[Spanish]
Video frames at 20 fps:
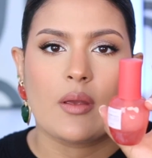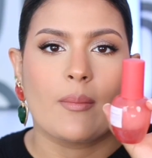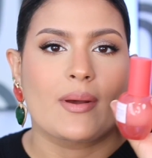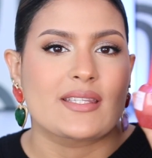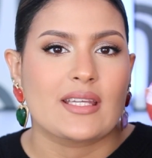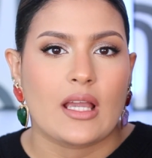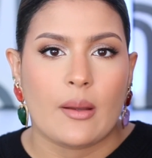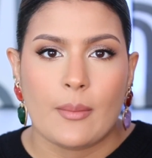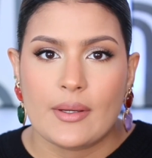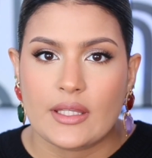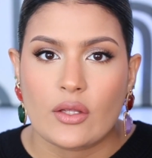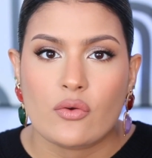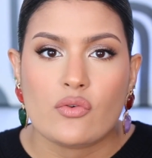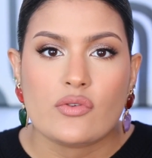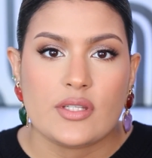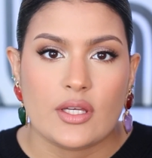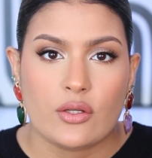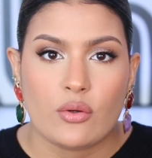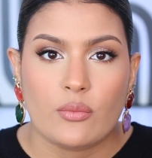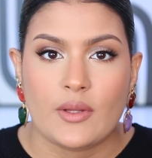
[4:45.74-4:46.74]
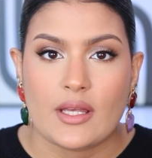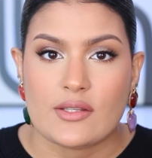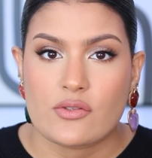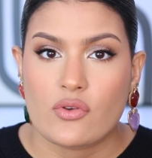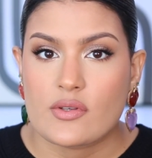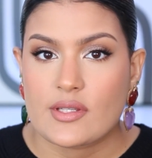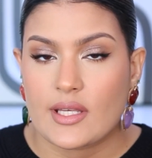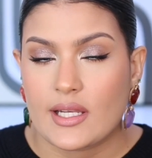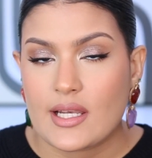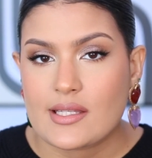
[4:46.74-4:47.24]
Y básicamente es un serum de
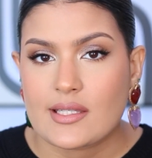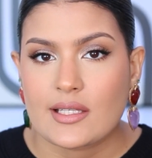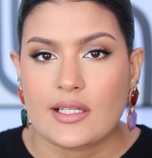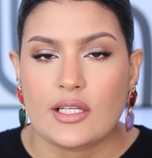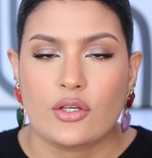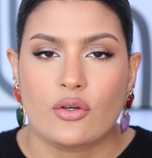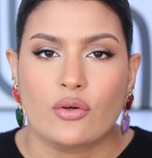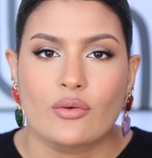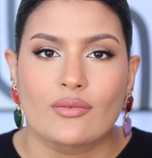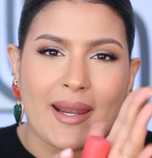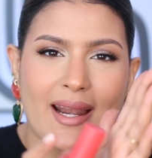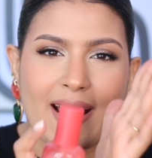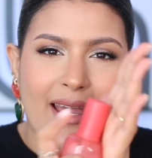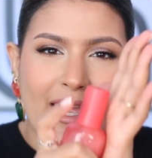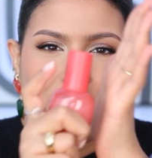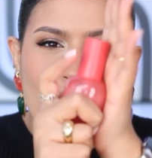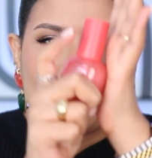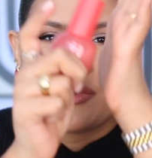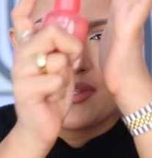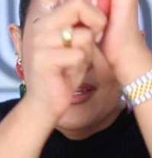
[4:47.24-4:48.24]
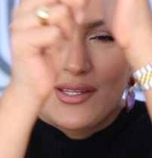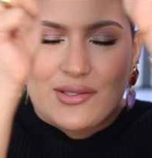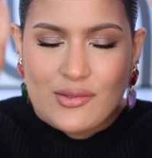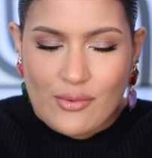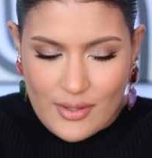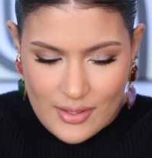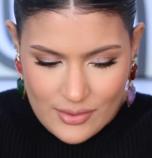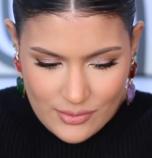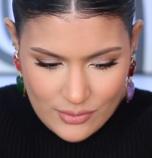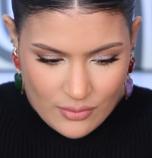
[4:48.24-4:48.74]
ácido salicílico. ¿Para qué yo
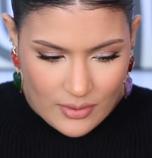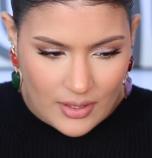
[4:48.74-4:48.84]
utilizo esto?